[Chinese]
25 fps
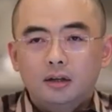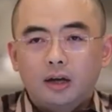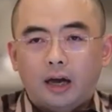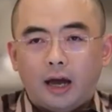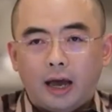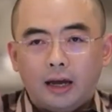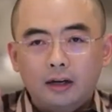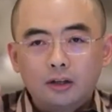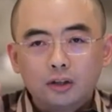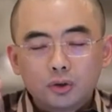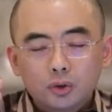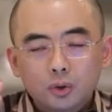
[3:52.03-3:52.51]

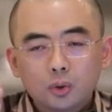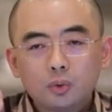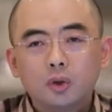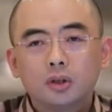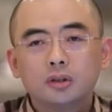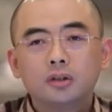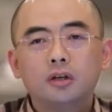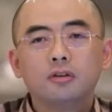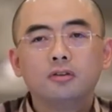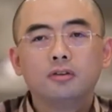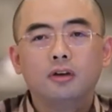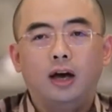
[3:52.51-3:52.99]
还是中国
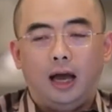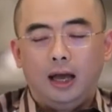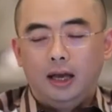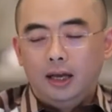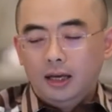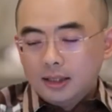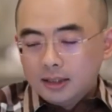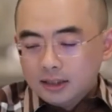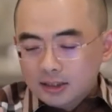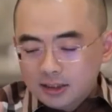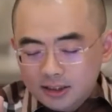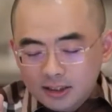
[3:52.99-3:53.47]
特色啊！
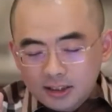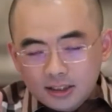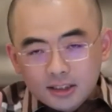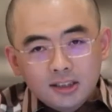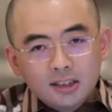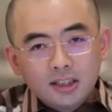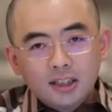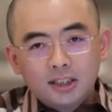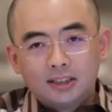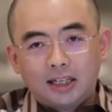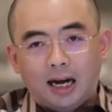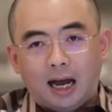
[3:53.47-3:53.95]
一
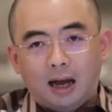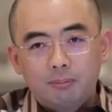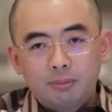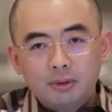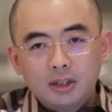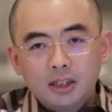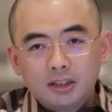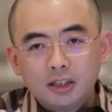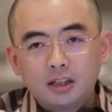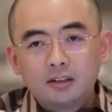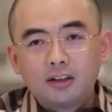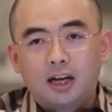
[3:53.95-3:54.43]
个傻
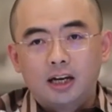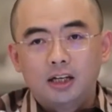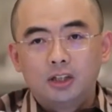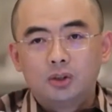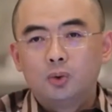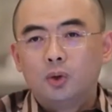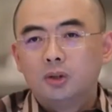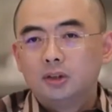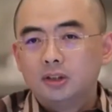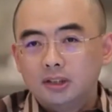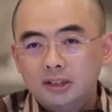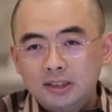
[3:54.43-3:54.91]
逼真敢
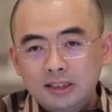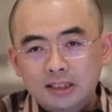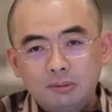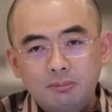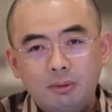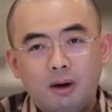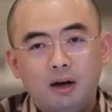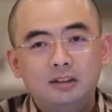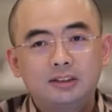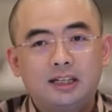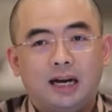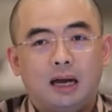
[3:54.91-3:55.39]
说，是一
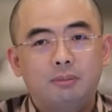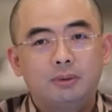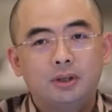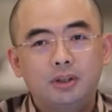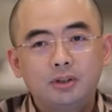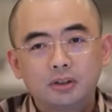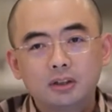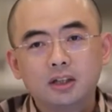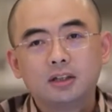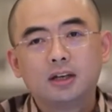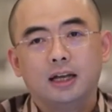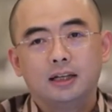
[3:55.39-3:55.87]
帮傻逼
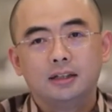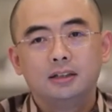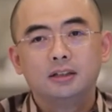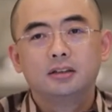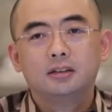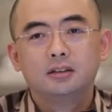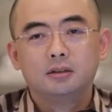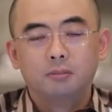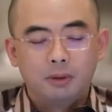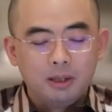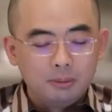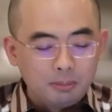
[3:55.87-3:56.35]
就真敢信。
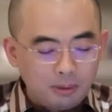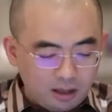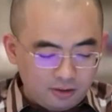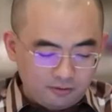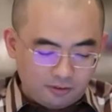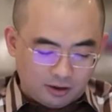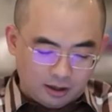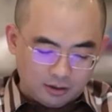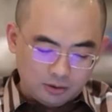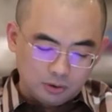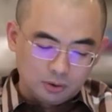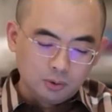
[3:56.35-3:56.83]
那没办
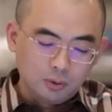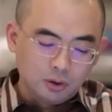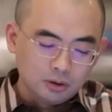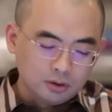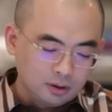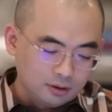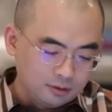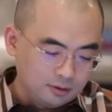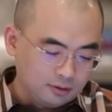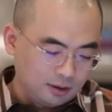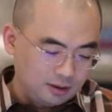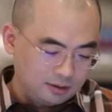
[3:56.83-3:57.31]
法，这中国
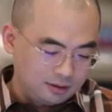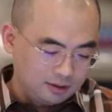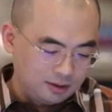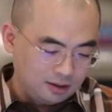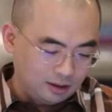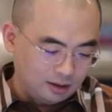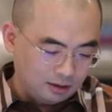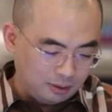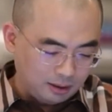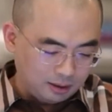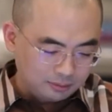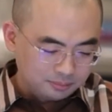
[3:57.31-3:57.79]
特色，你知
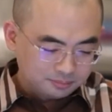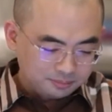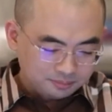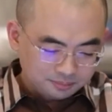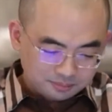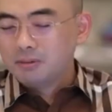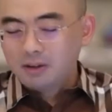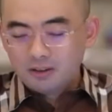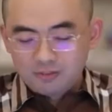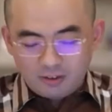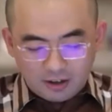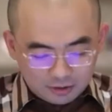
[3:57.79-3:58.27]
道吧？
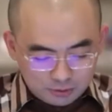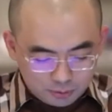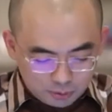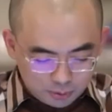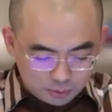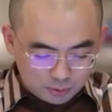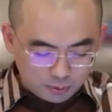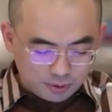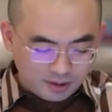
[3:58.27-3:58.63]
没办法，就是说，